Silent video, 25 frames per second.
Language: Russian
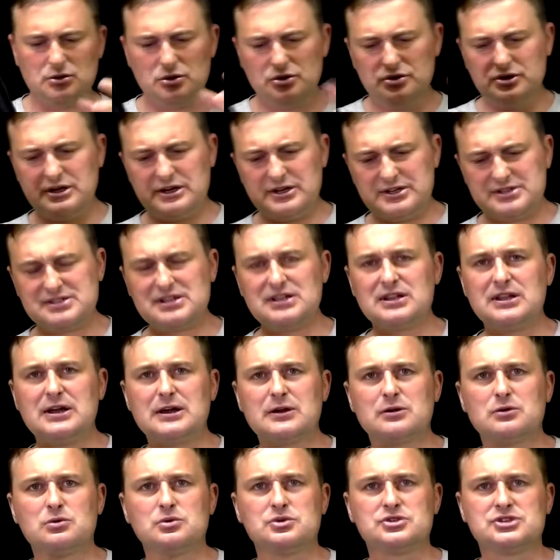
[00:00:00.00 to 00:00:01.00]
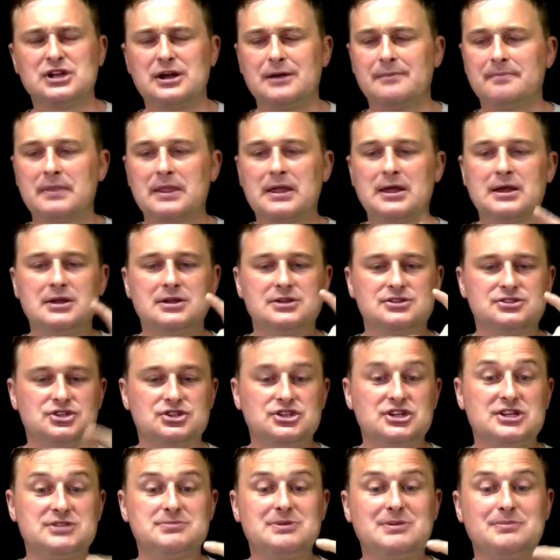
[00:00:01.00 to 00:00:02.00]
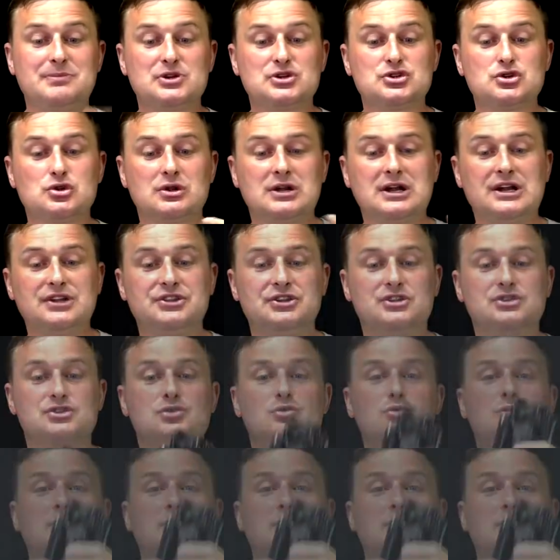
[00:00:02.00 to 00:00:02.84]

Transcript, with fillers: тонера целая куча. Сейчас мне пришел картридж,